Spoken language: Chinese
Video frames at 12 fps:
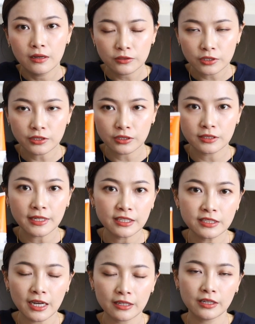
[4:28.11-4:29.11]
这支在
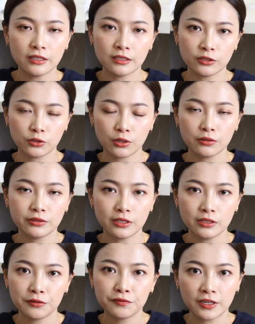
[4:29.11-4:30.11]
夏天的时候
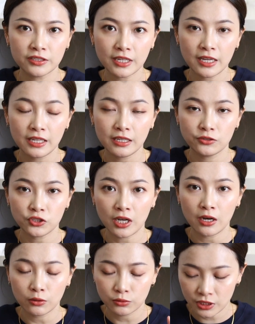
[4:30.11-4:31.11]
真的防晒力
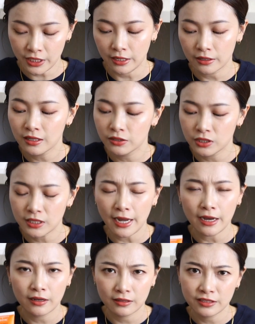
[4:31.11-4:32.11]
超强，可是
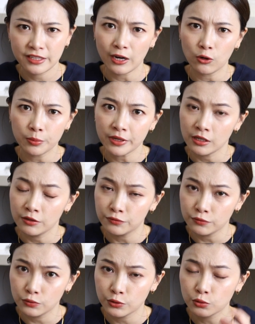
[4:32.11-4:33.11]
它很咬皮
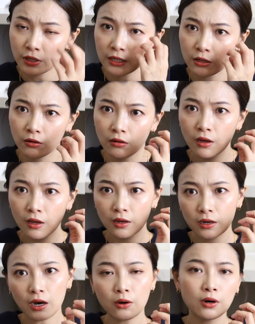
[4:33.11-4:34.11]
肤，就是那种
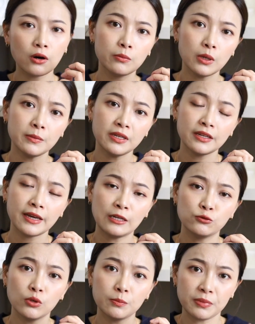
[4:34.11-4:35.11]
厚厚闷闷的
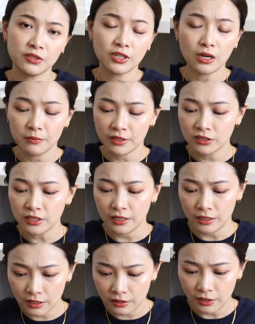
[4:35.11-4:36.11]
感觉比较明
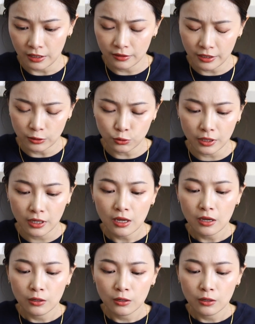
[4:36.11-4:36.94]
显一点点，所以。